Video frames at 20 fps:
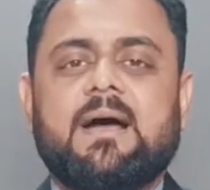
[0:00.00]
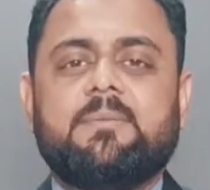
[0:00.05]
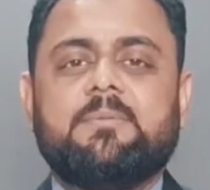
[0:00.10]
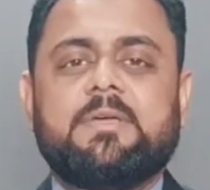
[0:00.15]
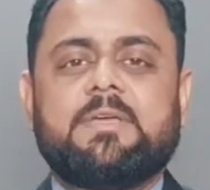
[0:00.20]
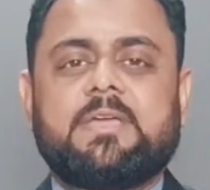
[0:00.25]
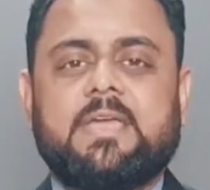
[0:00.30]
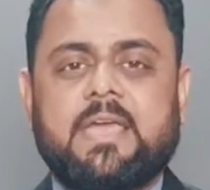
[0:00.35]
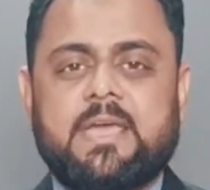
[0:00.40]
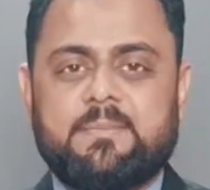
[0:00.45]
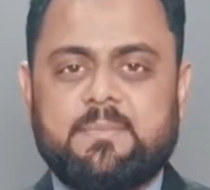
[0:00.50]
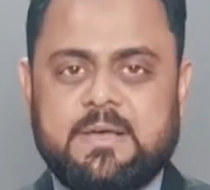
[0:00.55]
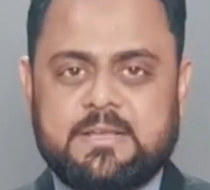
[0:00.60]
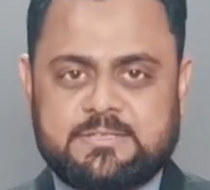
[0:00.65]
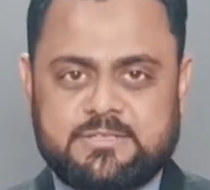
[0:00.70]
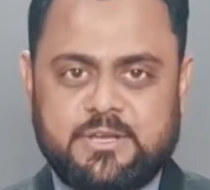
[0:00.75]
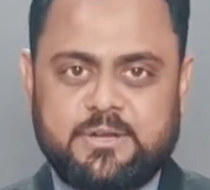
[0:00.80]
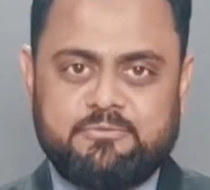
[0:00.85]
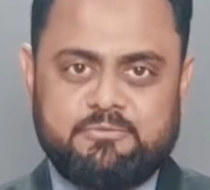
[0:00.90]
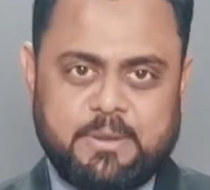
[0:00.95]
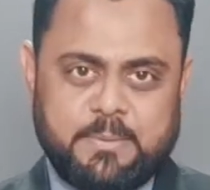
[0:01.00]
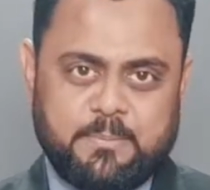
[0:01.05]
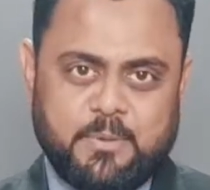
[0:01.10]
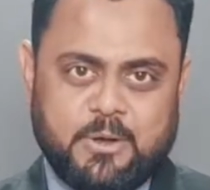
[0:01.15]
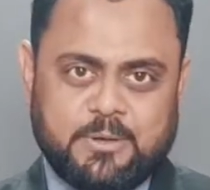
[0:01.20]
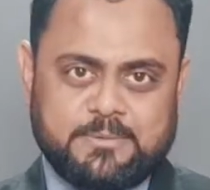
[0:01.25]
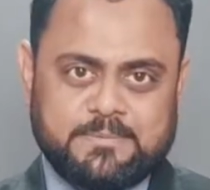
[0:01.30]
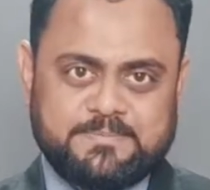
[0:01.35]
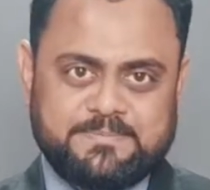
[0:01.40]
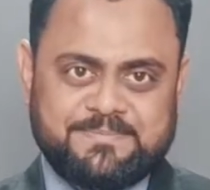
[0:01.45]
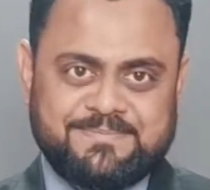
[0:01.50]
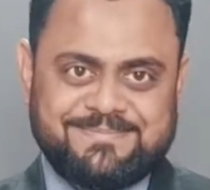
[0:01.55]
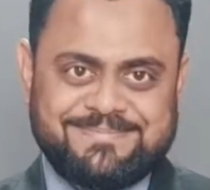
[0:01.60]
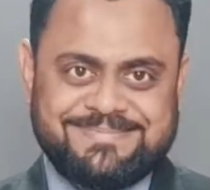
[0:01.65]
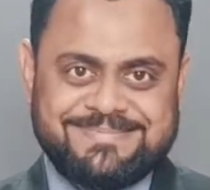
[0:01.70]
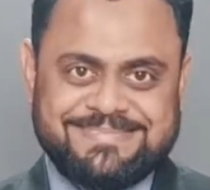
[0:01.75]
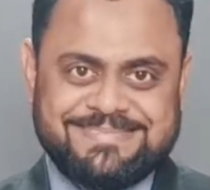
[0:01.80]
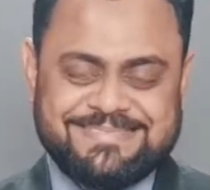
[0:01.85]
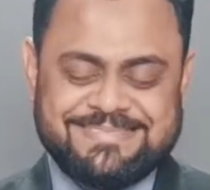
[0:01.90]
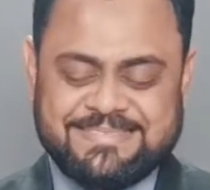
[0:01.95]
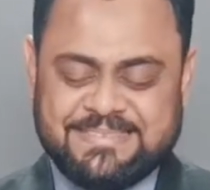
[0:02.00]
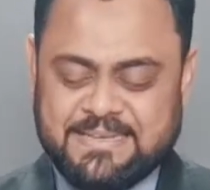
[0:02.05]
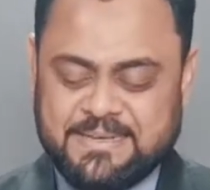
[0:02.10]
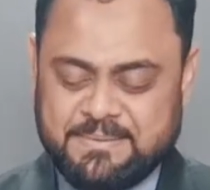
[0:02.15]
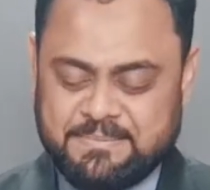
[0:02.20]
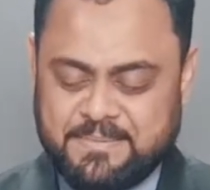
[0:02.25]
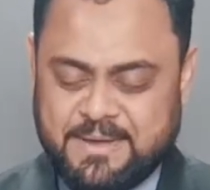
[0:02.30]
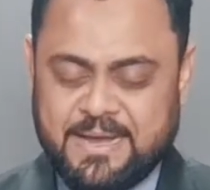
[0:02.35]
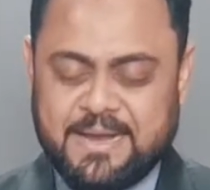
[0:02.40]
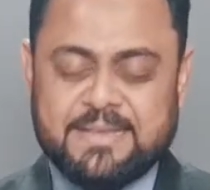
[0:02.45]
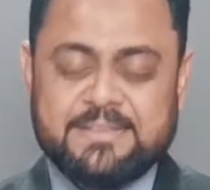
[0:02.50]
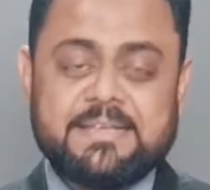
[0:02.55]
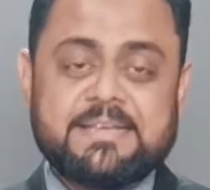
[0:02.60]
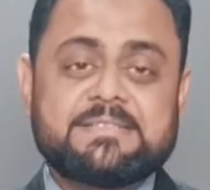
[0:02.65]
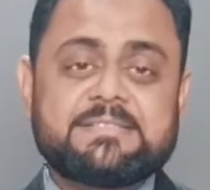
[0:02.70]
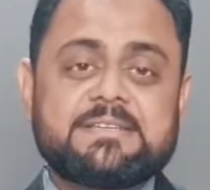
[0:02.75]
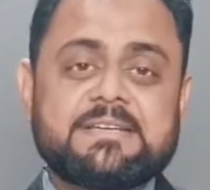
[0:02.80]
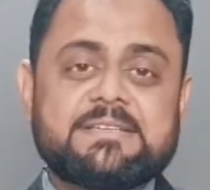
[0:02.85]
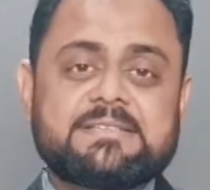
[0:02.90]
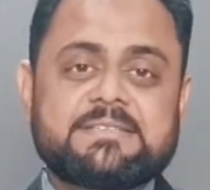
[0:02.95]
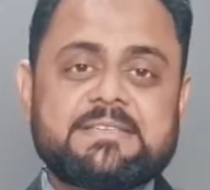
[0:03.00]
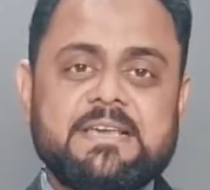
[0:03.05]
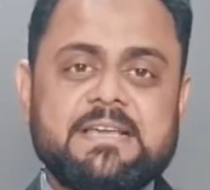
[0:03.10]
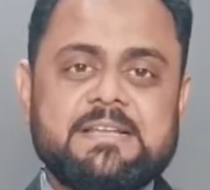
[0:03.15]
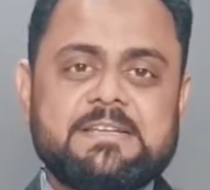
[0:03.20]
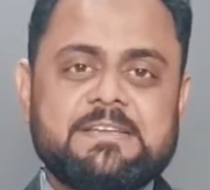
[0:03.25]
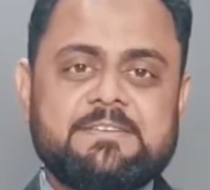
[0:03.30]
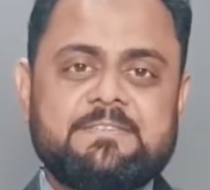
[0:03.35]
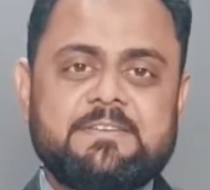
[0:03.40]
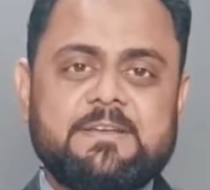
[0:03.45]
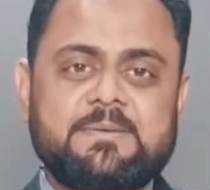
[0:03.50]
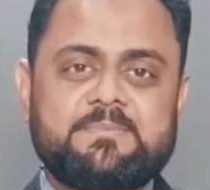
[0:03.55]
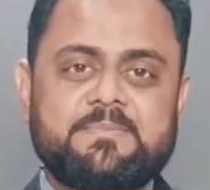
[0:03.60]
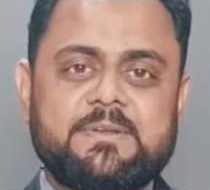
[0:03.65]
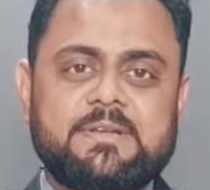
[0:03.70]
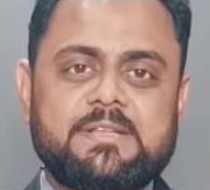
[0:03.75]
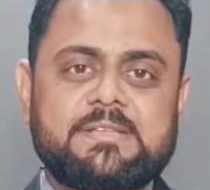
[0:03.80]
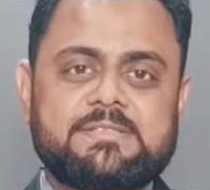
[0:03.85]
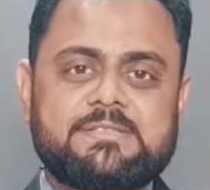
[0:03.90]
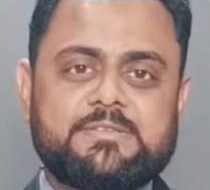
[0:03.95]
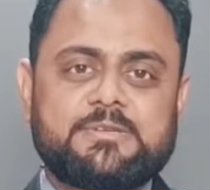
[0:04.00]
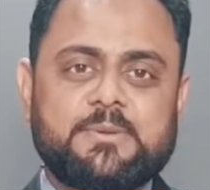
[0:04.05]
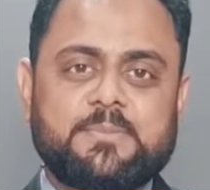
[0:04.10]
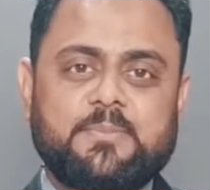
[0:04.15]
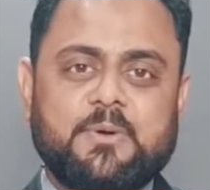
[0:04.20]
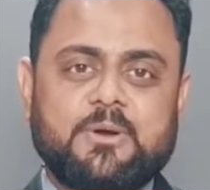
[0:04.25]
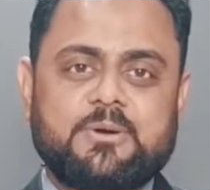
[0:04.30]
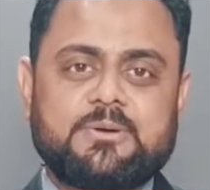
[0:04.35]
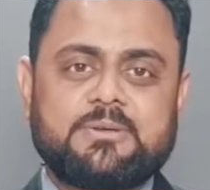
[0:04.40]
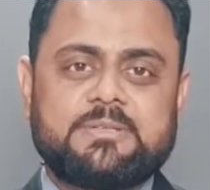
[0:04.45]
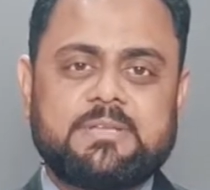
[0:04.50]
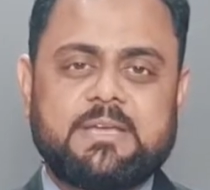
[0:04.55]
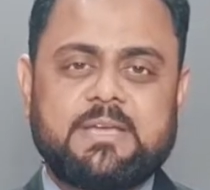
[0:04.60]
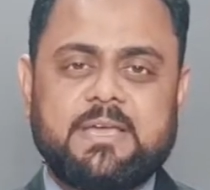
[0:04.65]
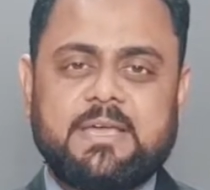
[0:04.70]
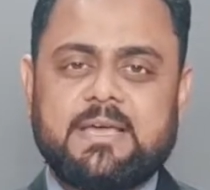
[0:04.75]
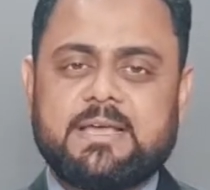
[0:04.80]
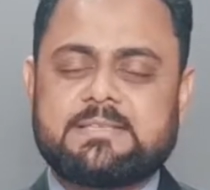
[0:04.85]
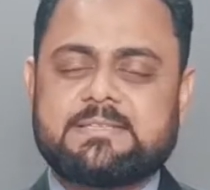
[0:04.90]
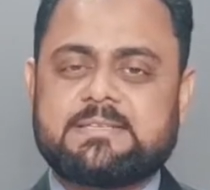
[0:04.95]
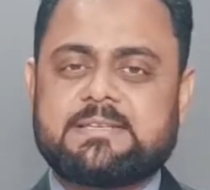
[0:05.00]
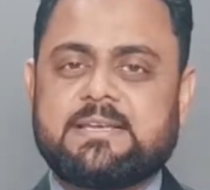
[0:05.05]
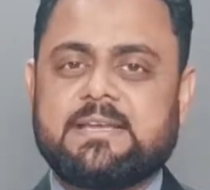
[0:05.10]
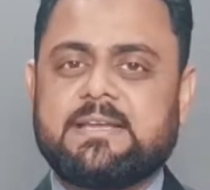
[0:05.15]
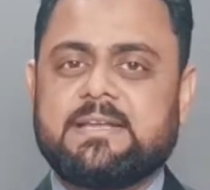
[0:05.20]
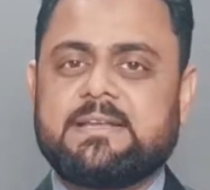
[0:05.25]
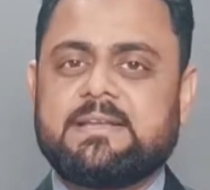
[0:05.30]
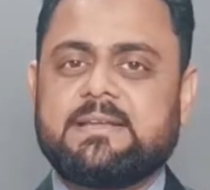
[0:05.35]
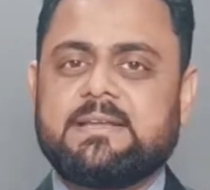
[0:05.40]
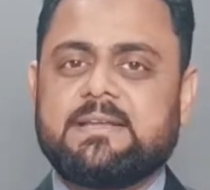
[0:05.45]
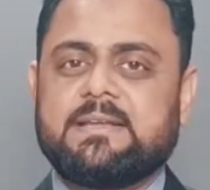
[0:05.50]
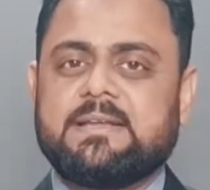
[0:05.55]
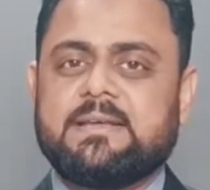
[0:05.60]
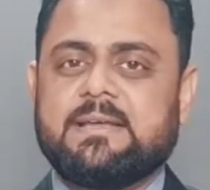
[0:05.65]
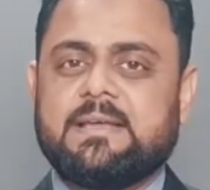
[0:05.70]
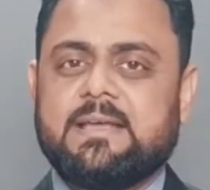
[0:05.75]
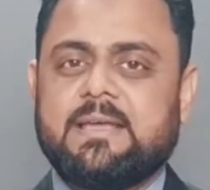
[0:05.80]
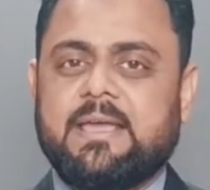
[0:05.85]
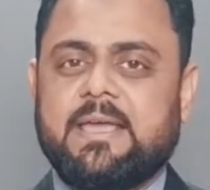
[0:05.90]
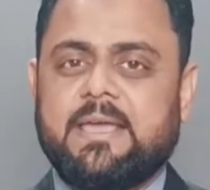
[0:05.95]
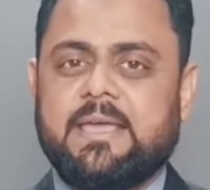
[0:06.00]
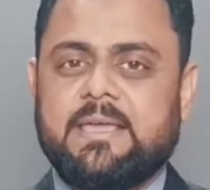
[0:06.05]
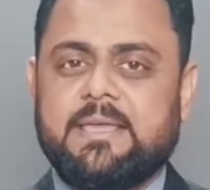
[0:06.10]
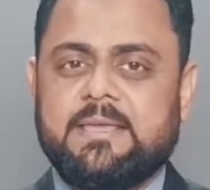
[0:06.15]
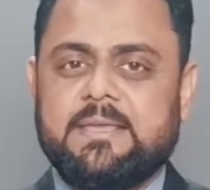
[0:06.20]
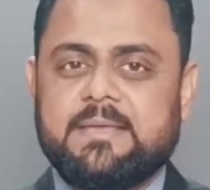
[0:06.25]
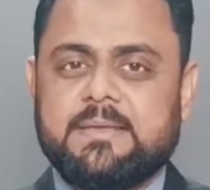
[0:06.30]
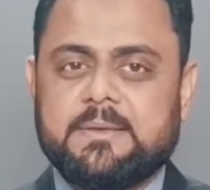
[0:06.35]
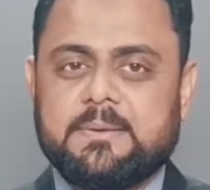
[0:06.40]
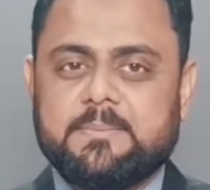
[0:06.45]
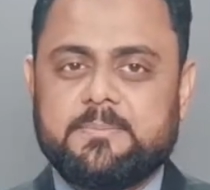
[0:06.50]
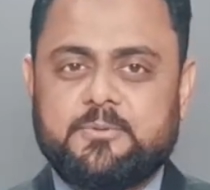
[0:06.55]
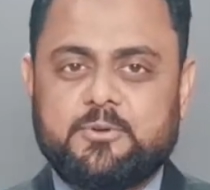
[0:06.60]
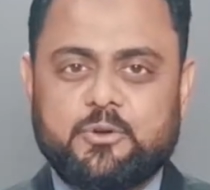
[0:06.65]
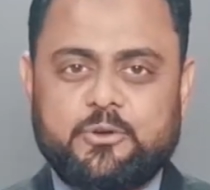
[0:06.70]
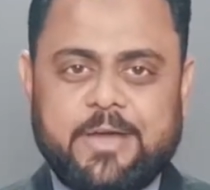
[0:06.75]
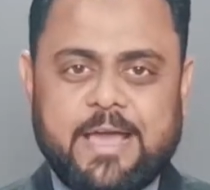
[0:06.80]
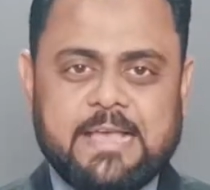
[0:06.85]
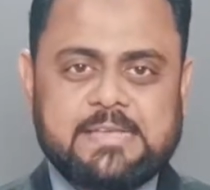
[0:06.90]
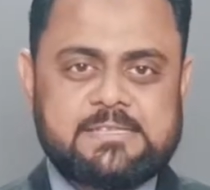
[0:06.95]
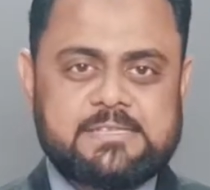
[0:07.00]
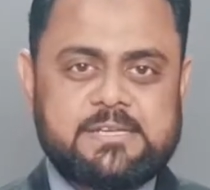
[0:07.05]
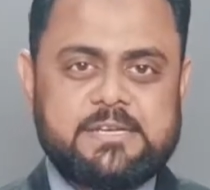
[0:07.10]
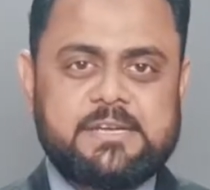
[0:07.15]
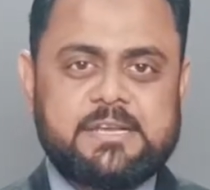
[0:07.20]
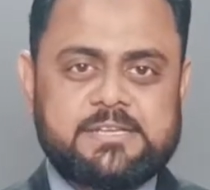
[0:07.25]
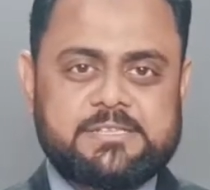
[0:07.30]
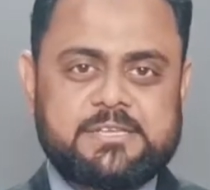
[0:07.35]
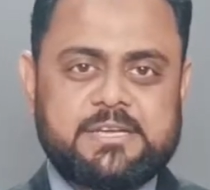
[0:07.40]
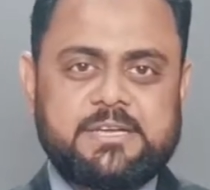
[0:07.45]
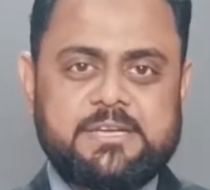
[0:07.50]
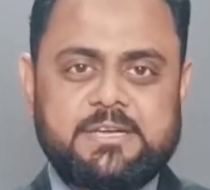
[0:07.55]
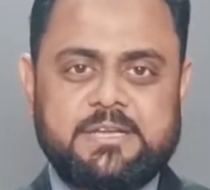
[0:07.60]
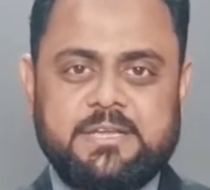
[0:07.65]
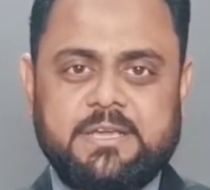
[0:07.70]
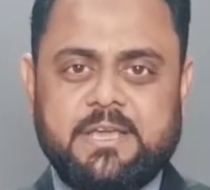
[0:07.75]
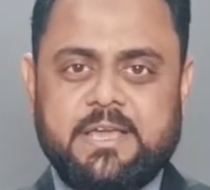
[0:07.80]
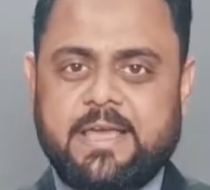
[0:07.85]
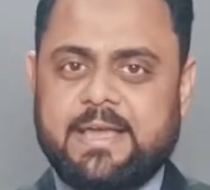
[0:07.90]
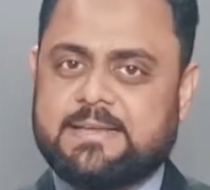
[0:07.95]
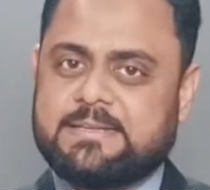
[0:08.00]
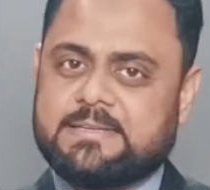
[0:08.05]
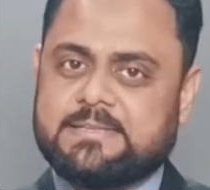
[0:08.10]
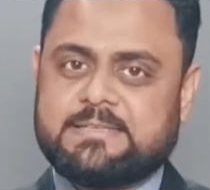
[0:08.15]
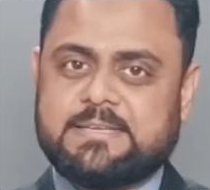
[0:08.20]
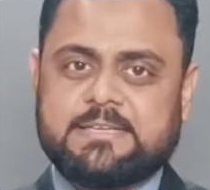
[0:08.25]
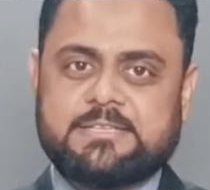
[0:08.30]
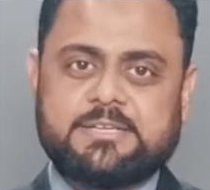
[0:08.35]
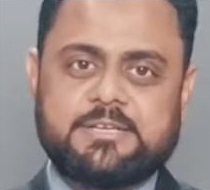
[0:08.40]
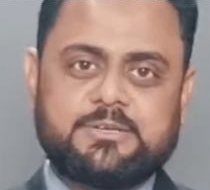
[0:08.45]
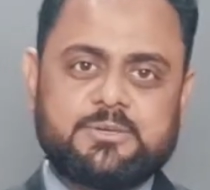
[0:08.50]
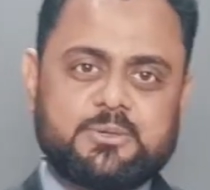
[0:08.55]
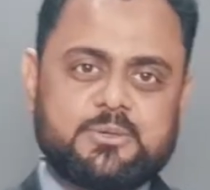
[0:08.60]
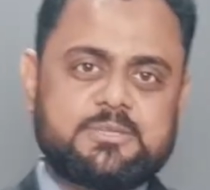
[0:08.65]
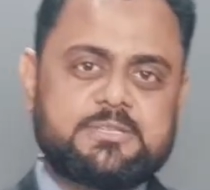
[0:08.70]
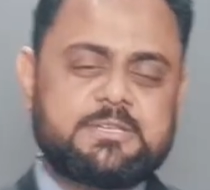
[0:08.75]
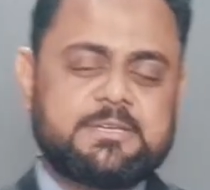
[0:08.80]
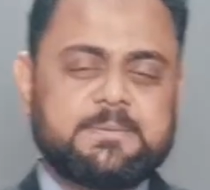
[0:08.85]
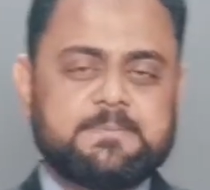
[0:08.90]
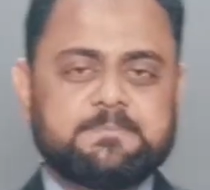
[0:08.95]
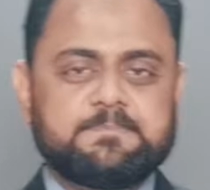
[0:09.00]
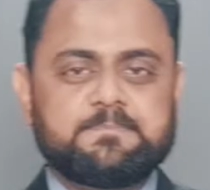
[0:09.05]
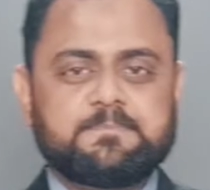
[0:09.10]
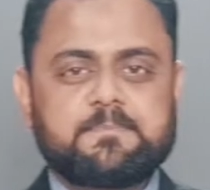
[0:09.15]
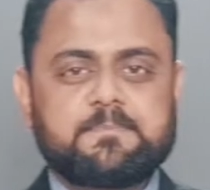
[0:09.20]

আমি কেম হাসান রিপন বাংলাদেশ স্কিল ডেভেলপমেন্ট ইনস্টিটিউটের পক্ষ থেকে আজকের এই প্রোক্যাস্টিনেশন নিয়ে একটা সেশন করছি